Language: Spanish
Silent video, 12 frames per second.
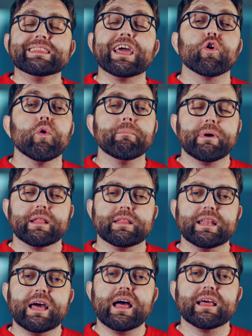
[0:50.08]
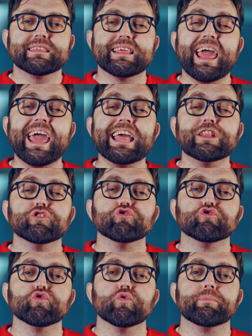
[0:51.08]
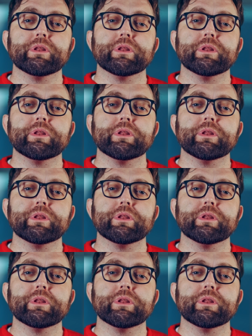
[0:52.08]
Te convertirás en su